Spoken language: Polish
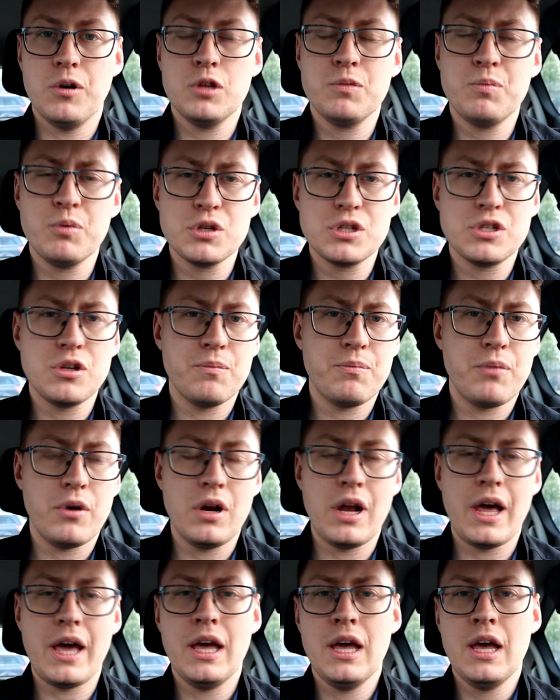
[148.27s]
Odpuszczą
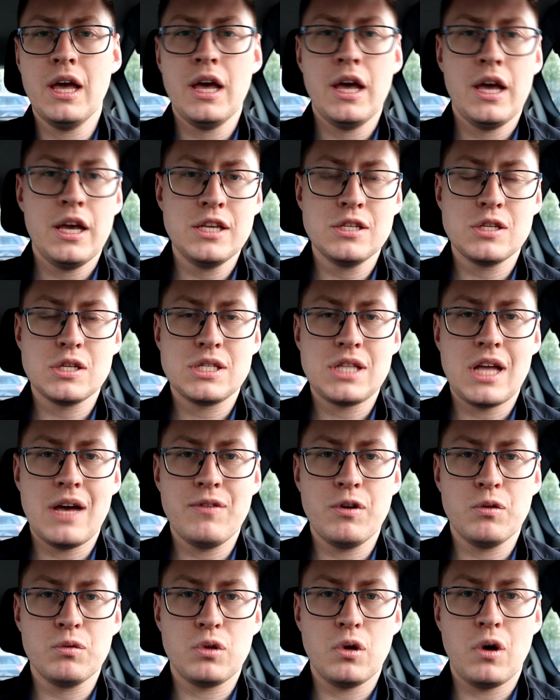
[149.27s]
pole i
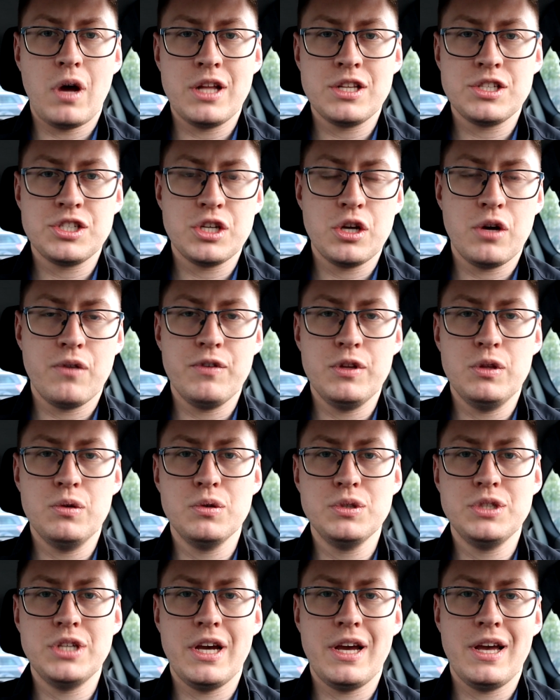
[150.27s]
zostawią to Andrzejowi
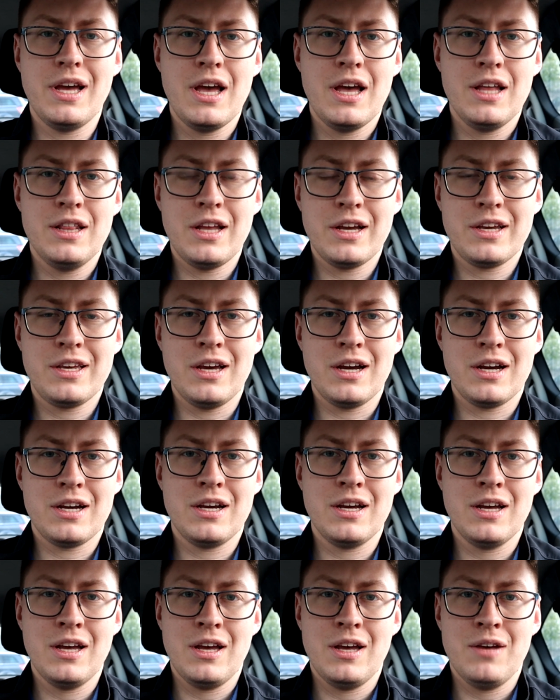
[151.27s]
Dudzie, tak
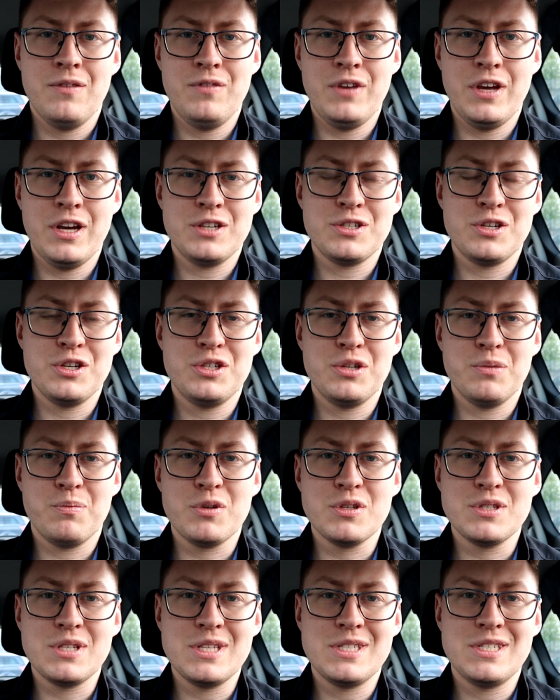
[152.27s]
jak większość
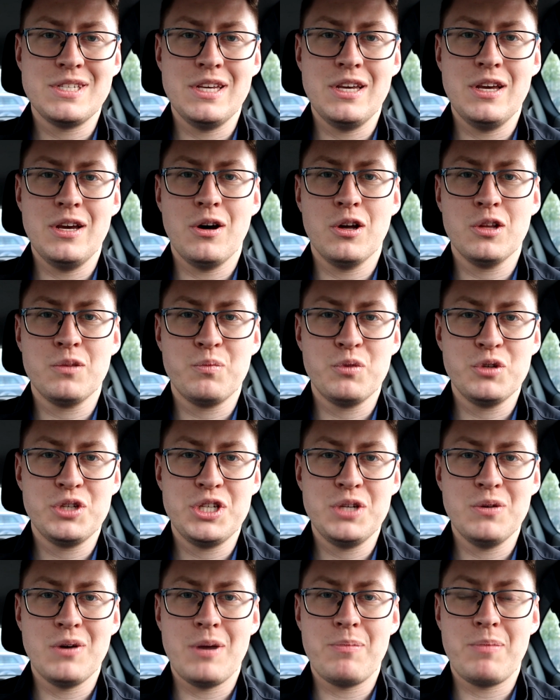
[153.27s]
opozycji
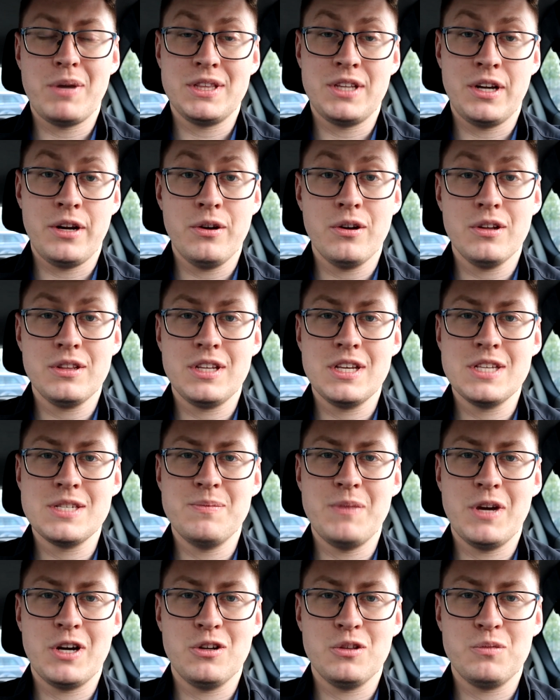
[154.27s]
odpuściła
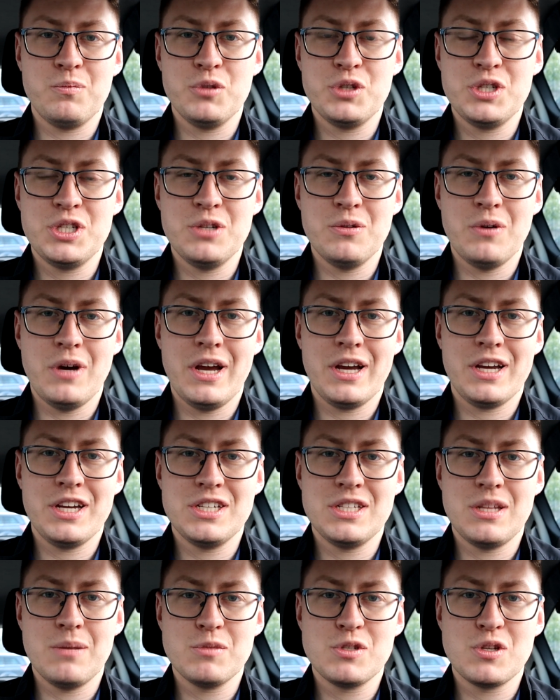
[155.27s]
patriotyzm, jak odpuściła
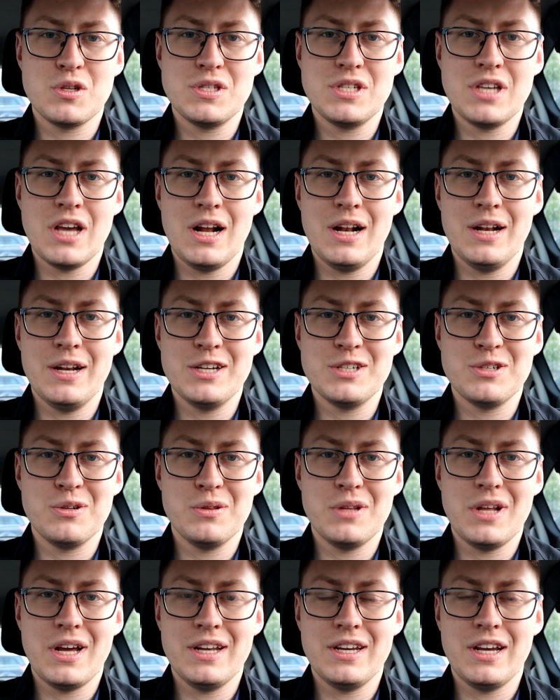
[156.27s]
jakieś tam socjalne
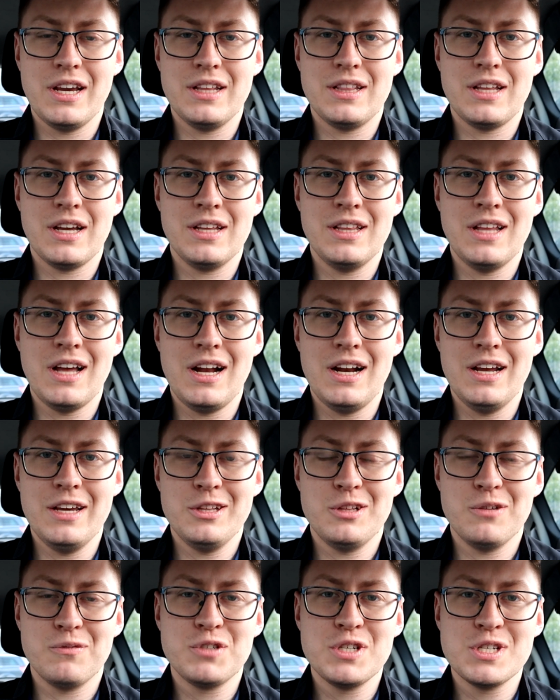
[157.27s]
żądania i tak dalej,
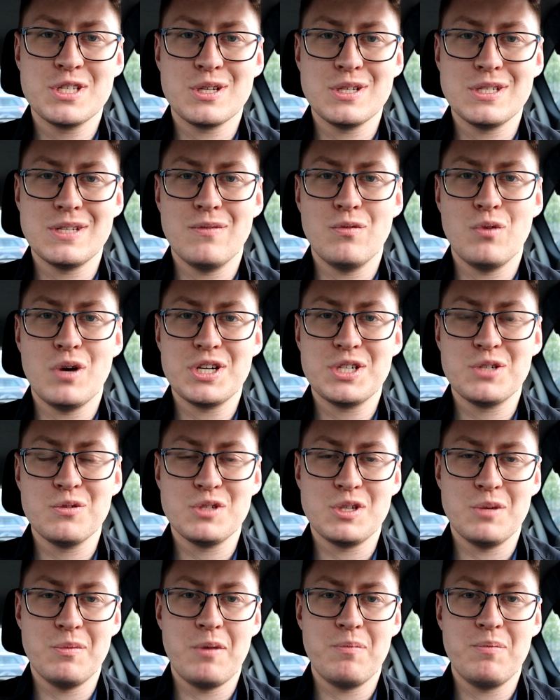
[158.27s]
i to wszystko zawłaszczył
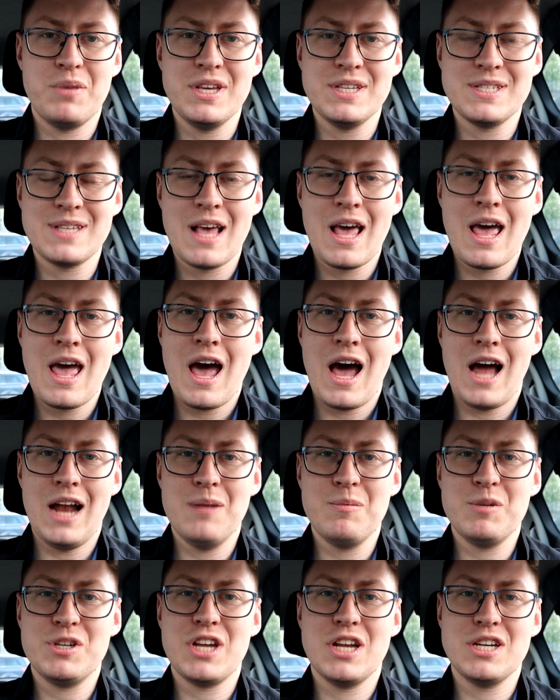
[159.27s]
sobie PiS,
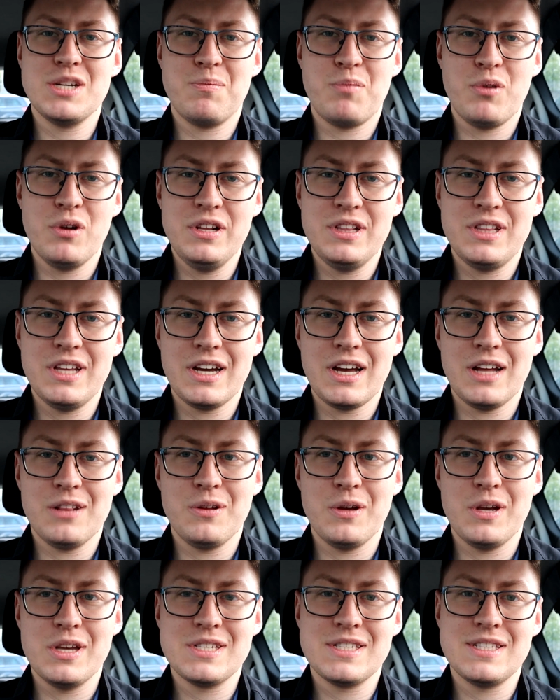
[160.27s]
ale myślę, że polityka
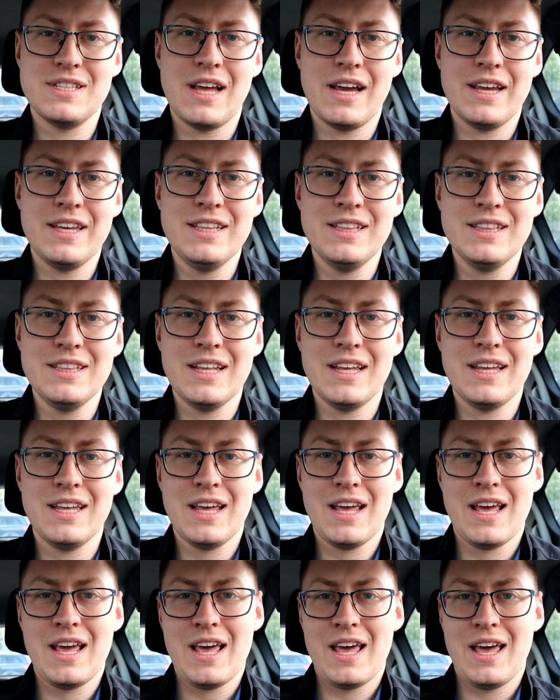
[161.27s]
to jest na inny
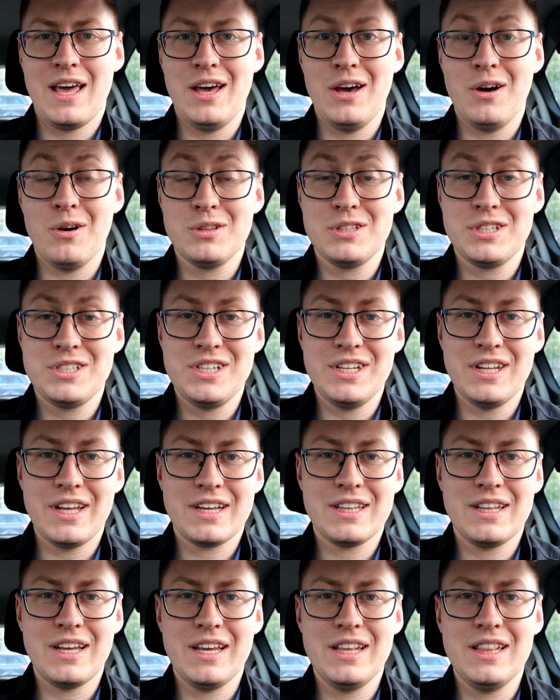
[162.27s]
e,
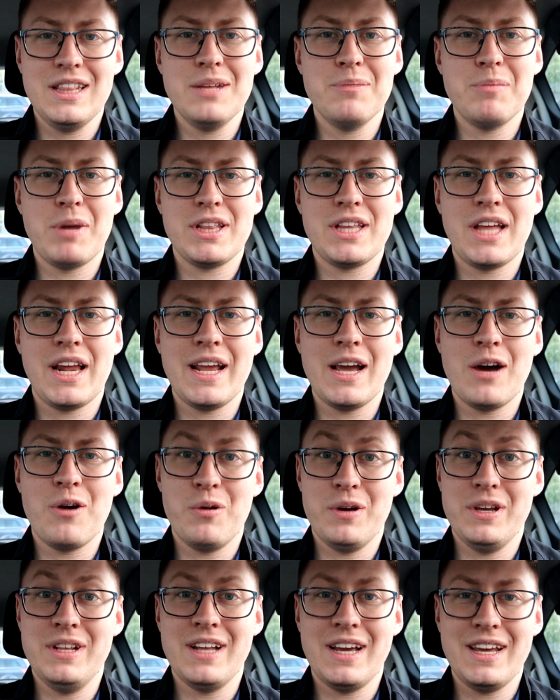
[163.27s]
odcinek, na inny
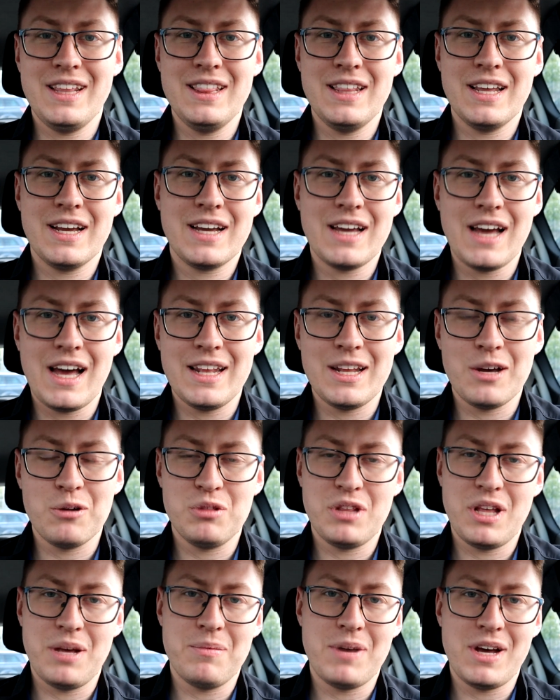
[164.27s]
materiał i na inny
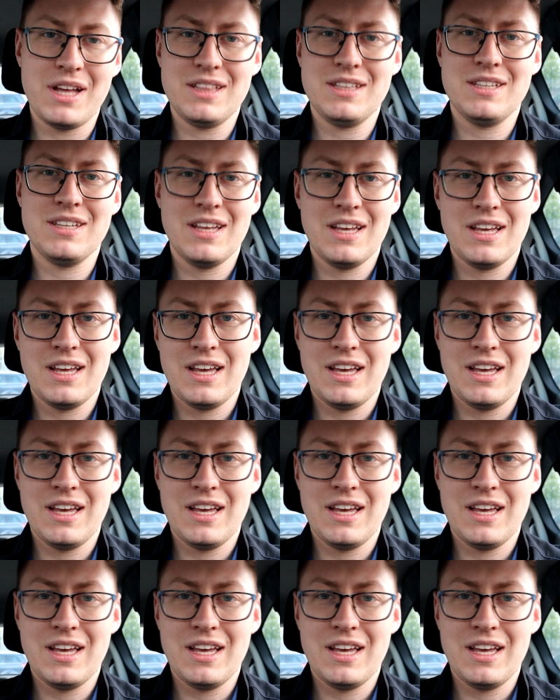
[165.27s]
kanał temat.